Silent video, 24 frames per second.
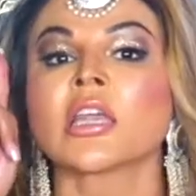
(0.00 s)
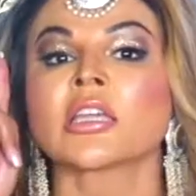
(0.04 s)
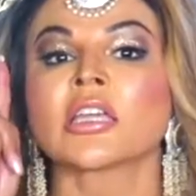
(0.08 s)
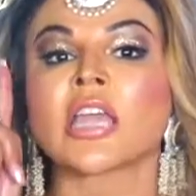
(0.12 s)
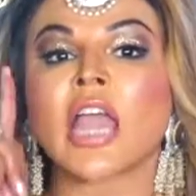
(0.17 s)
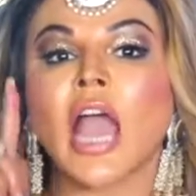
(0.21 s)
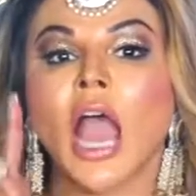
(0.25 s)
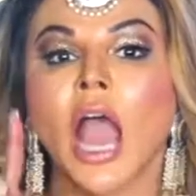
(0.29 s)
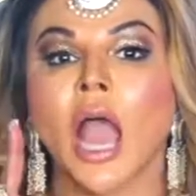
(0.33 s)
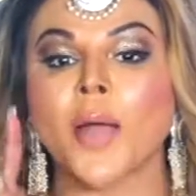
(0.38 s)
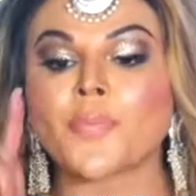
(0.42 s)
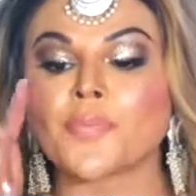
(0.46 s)
कि
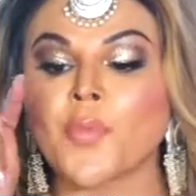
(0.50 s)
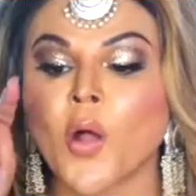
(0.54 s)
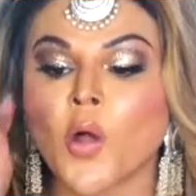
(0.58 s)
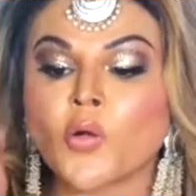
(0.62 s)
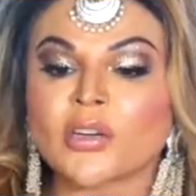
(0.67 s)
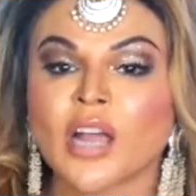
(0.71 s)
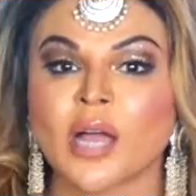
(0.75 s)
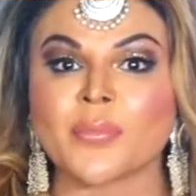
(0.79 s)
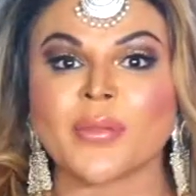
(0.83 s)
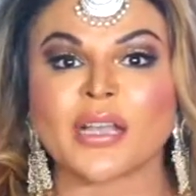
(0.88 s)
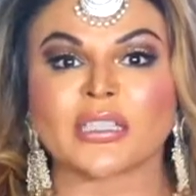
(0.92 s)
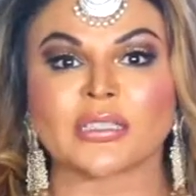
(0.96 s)
आपको
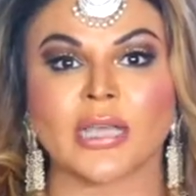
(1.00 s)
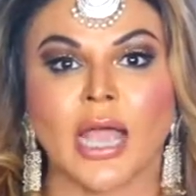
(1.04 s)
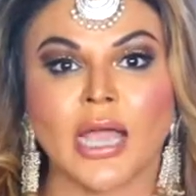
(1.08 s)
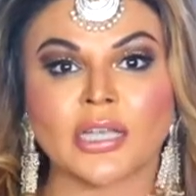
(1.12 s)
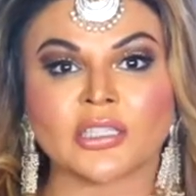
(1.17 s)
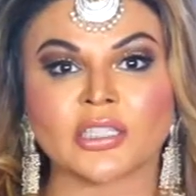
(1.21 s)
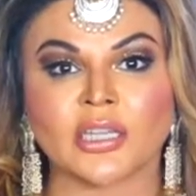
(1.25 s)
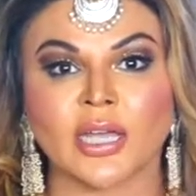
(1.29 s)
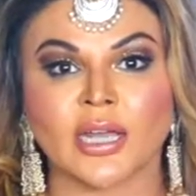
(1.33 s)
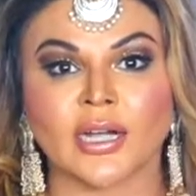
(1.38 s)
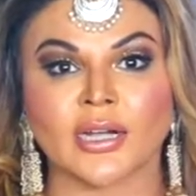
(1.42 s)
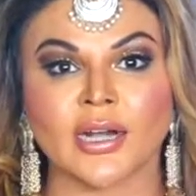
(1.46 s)
उनका
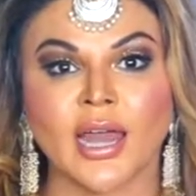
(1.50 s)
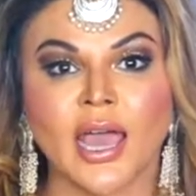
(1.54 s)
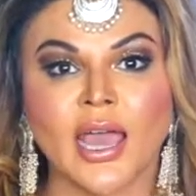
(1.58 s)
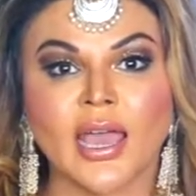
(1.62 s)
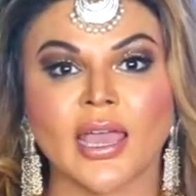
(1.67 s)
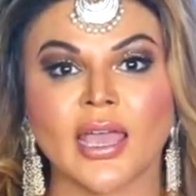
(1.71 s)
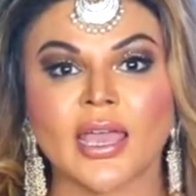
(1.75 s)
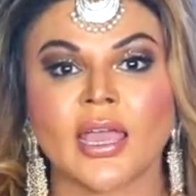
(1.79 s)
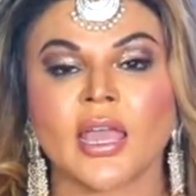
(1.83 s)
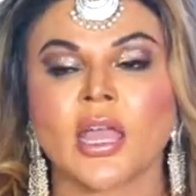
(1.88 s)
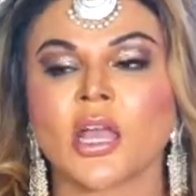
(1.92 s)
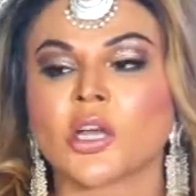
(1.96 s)
मसाज करना
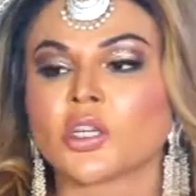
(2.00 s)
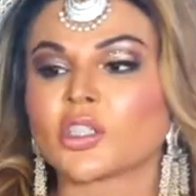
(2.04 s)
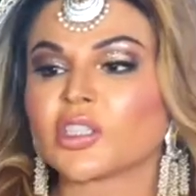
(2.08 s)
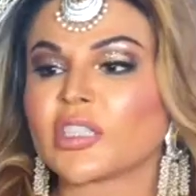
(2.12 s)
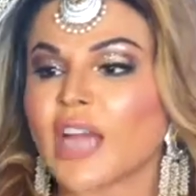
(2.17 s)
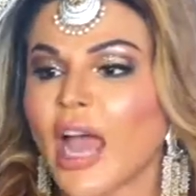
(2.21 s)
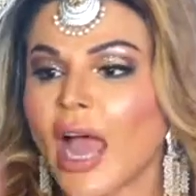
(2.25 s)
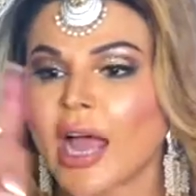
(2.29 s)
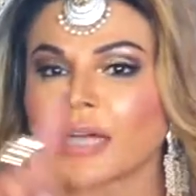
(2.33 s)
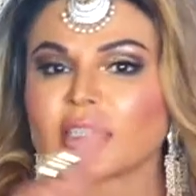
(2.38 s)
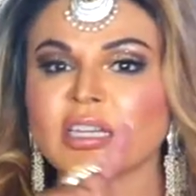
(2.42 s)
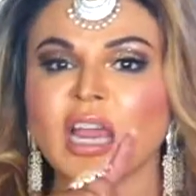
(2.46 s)
है
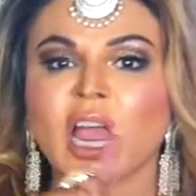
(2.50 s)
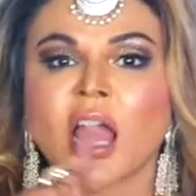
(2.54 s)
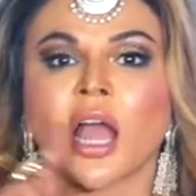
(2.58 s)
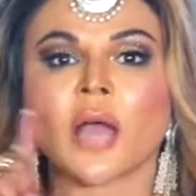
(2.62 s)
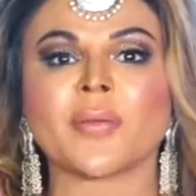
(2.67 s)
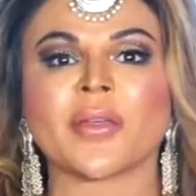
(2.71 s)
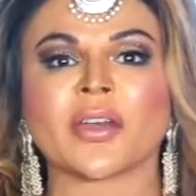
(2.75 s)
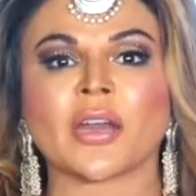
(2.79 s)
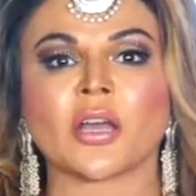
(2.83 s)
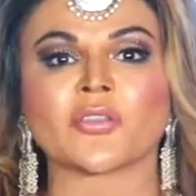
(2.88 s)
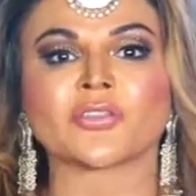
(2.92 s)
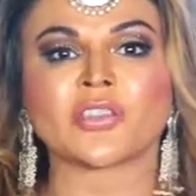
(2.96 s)
जहाँ जहाँ
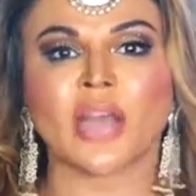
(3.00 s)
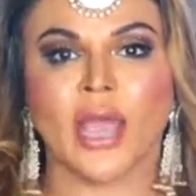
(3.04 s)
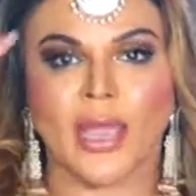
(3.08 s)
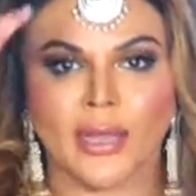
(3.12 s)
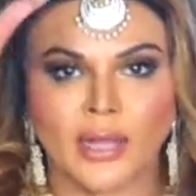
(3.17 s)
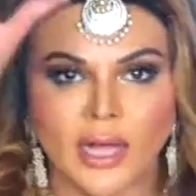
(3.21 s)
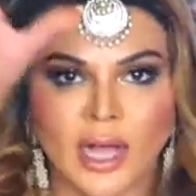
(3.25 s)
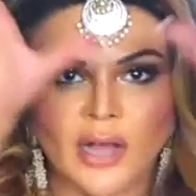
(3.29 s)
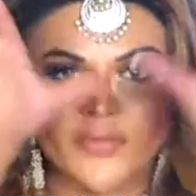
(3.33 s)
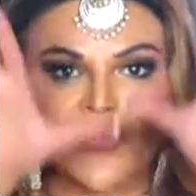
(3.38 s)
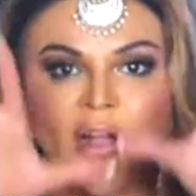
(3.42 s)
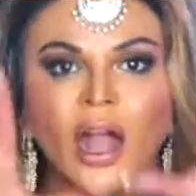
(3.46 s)
अभिनव
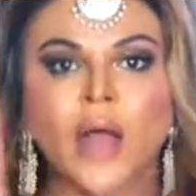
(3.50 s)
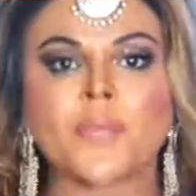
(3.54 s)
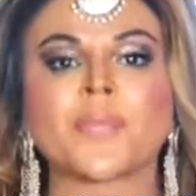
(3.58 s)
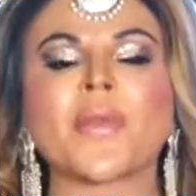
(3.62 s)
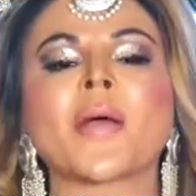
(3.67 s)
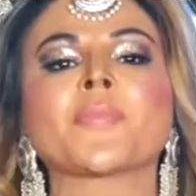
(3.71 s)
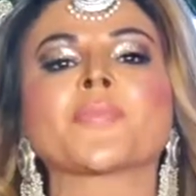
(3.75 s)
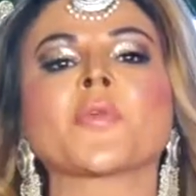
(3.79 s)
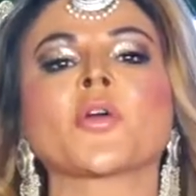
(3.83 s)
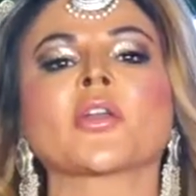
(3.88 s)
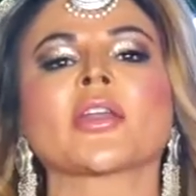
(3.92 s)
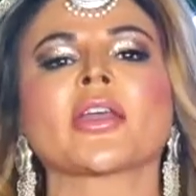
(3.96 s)
जाएगा वहाँ पे
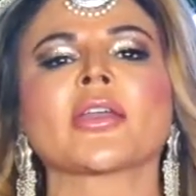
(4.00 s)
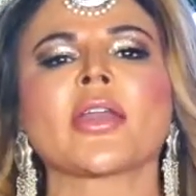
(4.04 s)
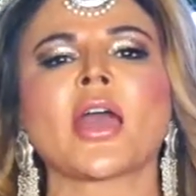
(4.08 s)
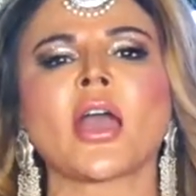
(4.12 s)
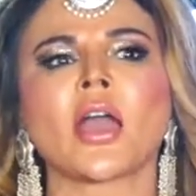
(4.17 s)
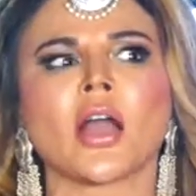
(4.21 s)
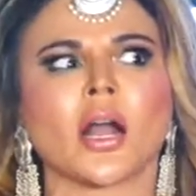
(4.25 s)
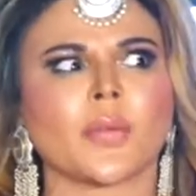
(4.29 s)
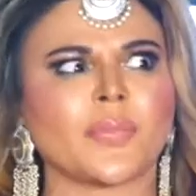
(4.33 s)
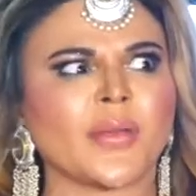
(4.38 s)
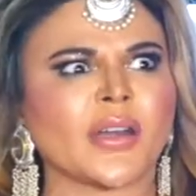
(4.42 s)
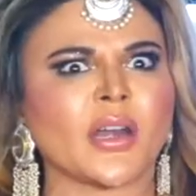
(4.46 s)
आपको रहना
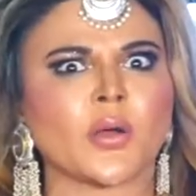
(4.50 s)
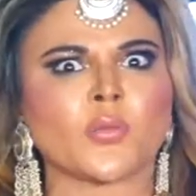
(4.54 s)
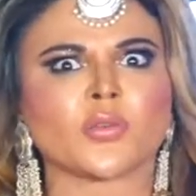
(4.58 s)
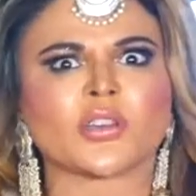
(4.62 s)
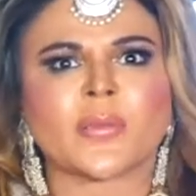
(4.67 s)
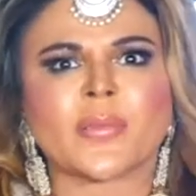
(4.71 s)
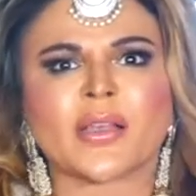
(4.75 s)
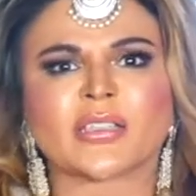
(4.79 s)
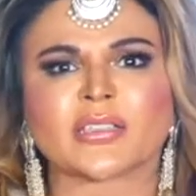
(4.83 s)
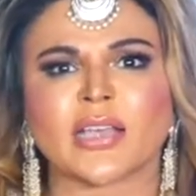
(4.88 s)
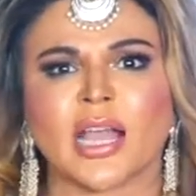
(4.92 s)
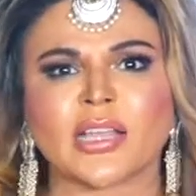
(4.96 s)
है अभिनव
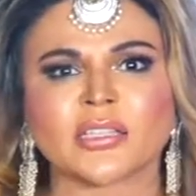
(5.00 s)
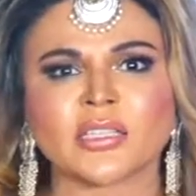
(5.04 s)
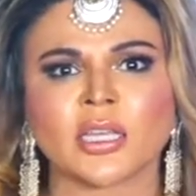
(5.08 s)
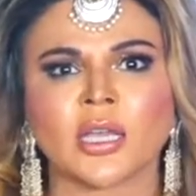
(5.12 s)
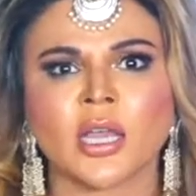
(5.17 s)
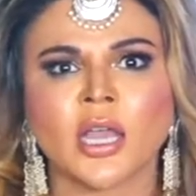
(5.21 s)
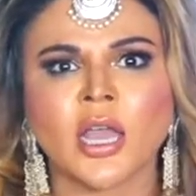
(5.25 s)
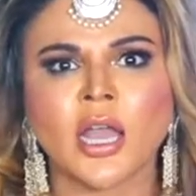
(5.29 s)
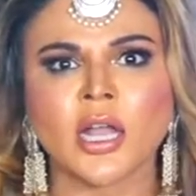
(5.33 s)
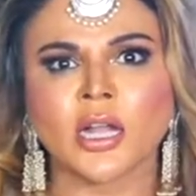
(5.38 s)
मुझे मसाज